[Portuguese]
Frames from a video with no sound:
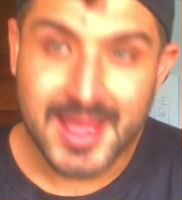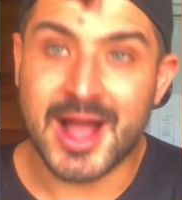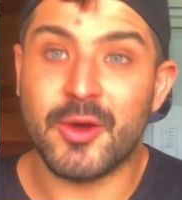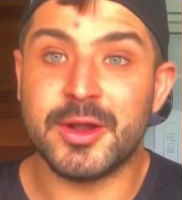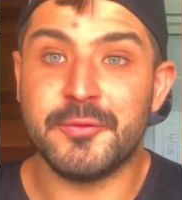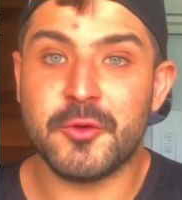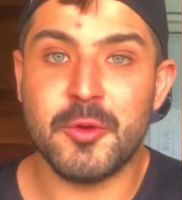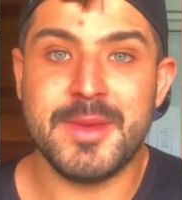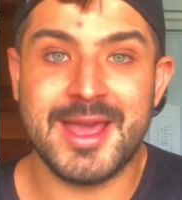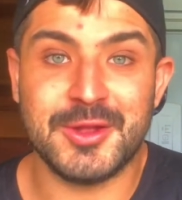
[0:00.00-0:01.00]
Agora eu vou
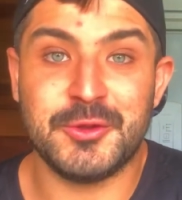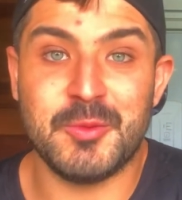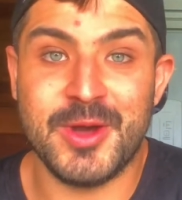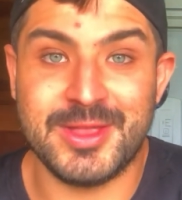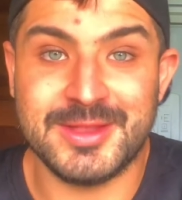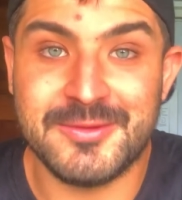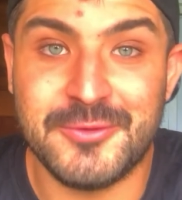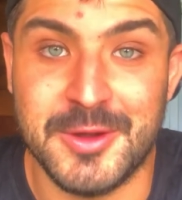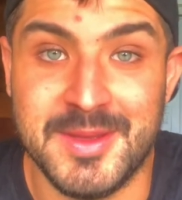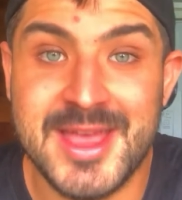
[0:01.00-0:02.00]
comer que eu tô morrendo da
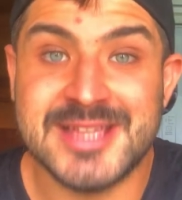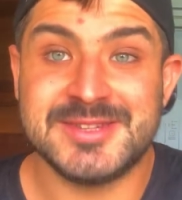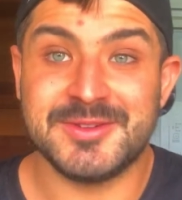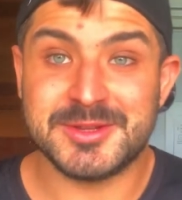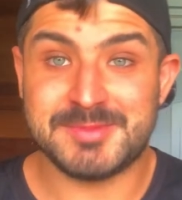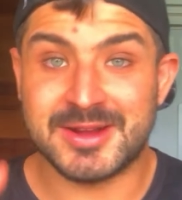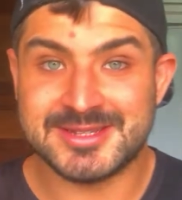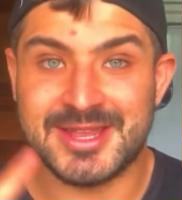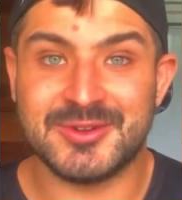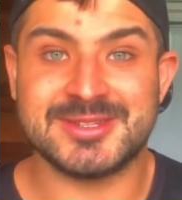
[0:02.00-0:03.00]
fome. Se, eu espero que
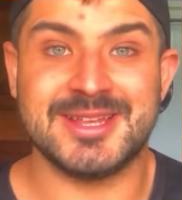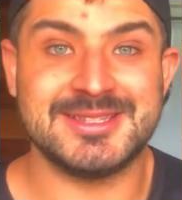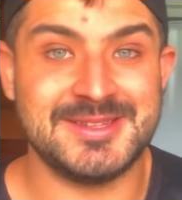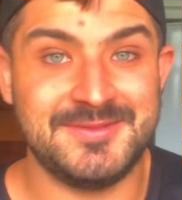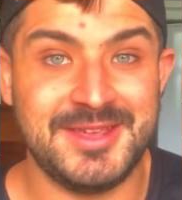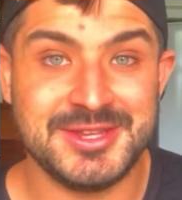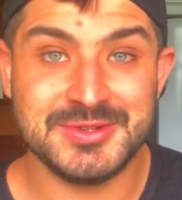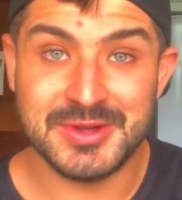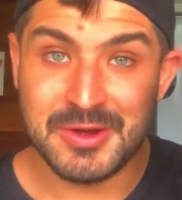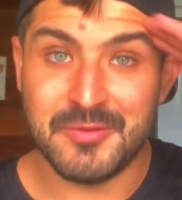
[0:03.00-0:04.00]
você tenha gostado desse
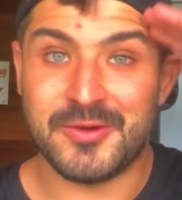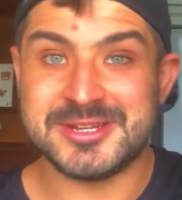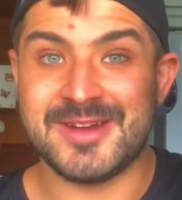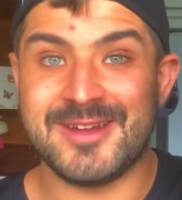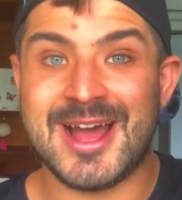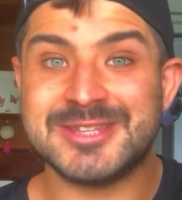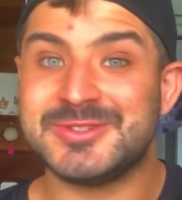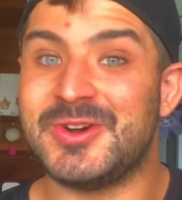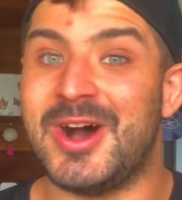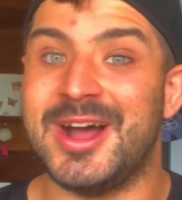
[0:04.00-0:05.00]
vídeo. Um forte
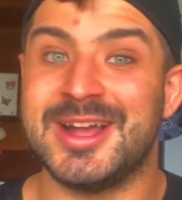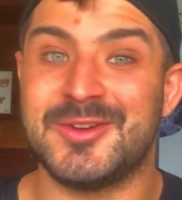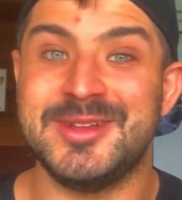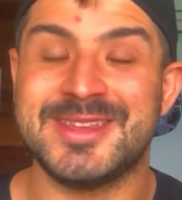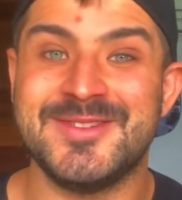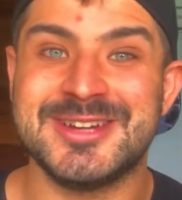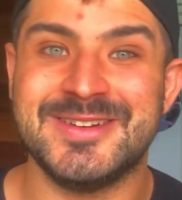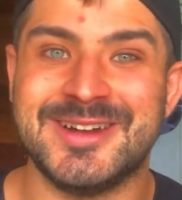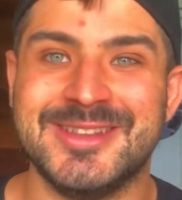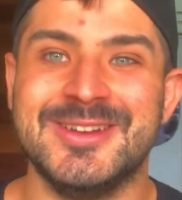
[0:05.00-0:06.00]
abraço. Ó, a comida tá me
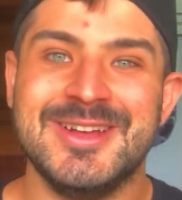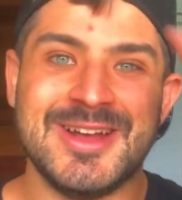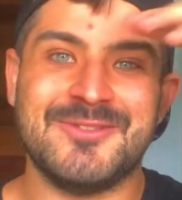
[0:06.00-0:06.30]
chamando.